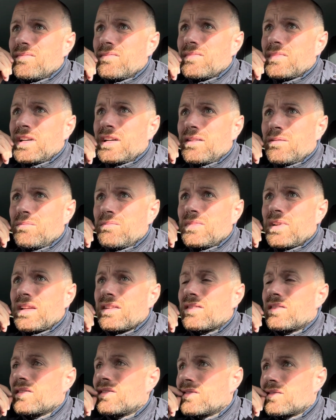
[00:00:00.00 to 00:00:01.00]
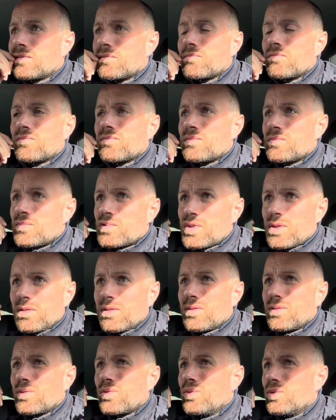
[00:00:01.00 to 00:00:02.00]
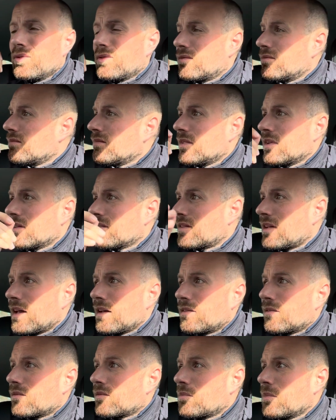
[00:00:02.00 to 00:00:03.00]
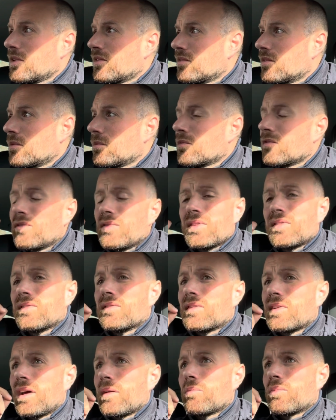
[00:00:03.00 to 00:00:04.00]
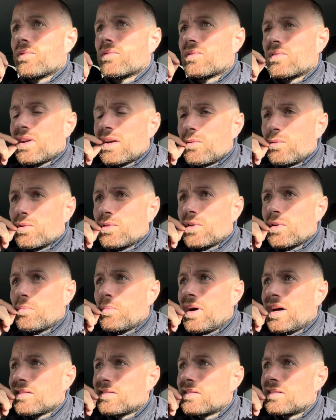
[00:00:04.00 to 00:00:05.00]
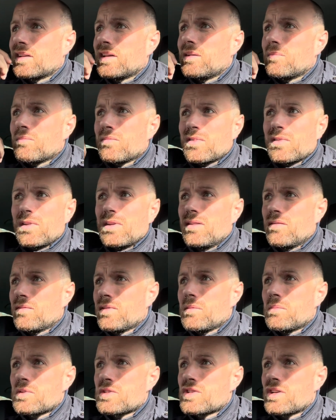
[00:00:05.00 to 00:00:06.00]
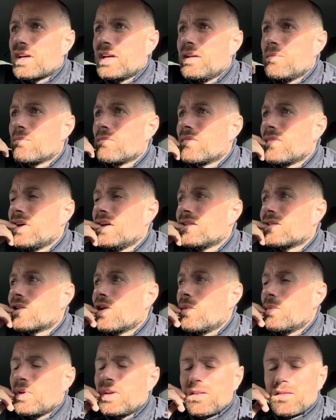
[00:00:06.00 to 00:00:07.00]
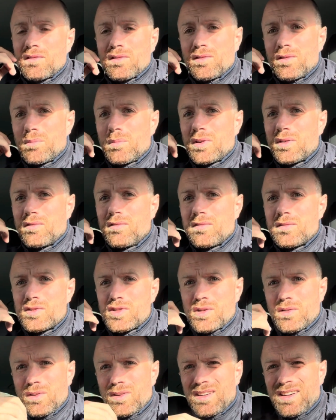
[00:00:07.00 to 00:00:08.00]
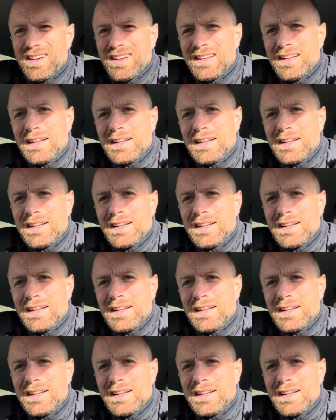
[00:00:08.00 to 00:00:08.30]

Ja, es ist schön und gut. Es hat bis zu einem gewissen Zeitpunkt sehr gut gepasst, eben, ne, wie beschrieben, in Kombination mit Rufen Schröder